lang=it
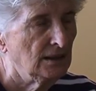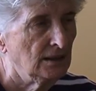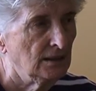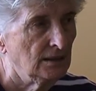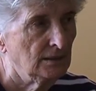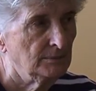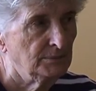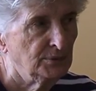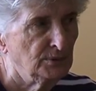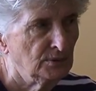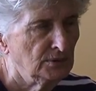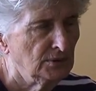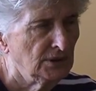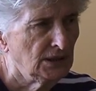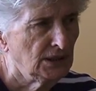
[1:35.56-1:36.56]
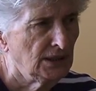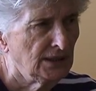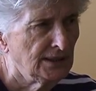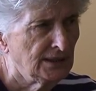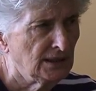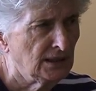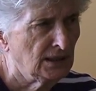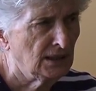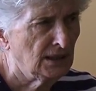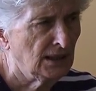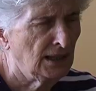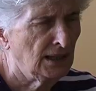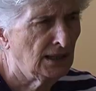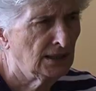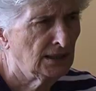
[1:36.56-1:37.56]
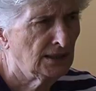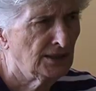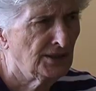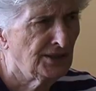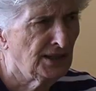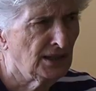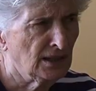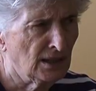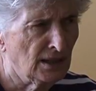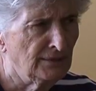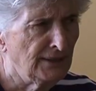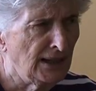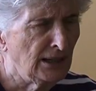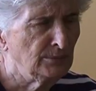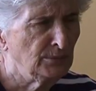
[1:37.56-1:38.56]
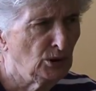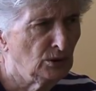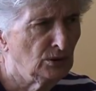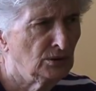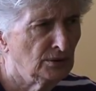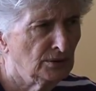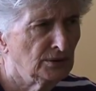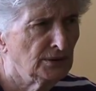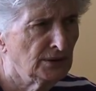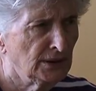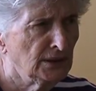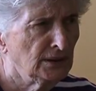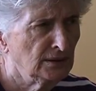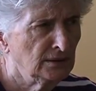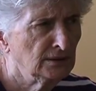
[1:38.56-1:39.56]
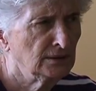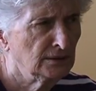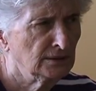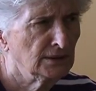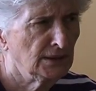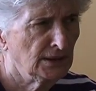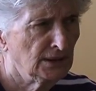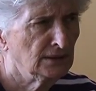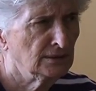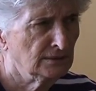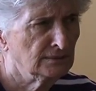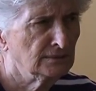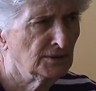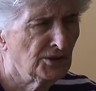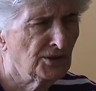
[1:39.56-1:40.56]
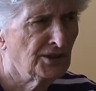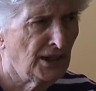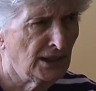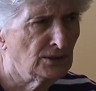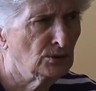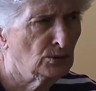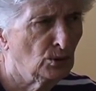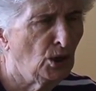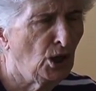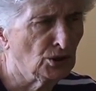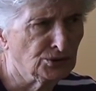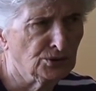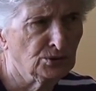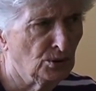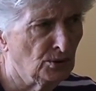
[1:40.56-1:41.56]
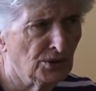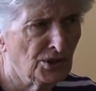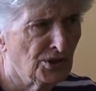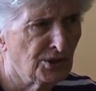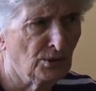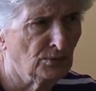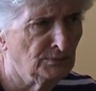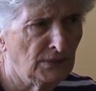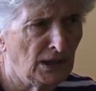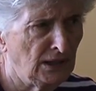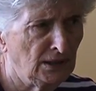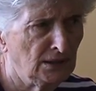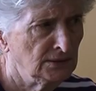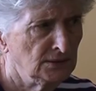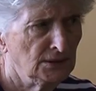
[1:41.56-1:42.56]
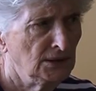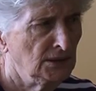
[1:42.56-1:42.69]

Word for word: e poi chi c'era? Che sì, eravamo in 7-8 insomma